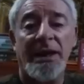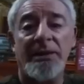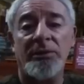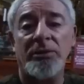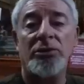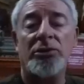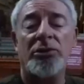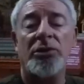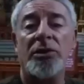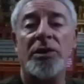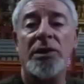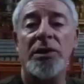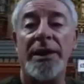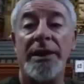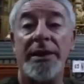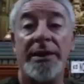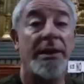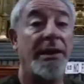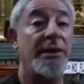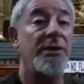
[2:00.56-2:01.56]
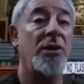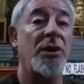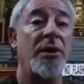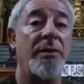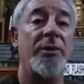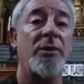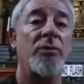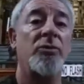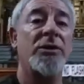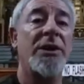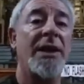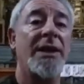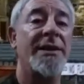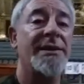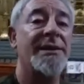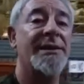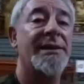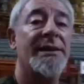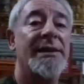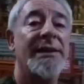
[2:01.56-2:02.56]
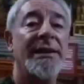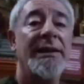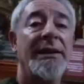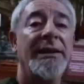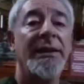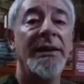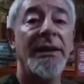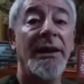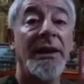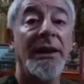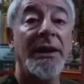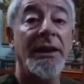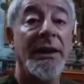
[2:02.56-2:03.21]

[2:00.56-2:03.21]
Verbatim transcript: retablo he tenido que preguntar si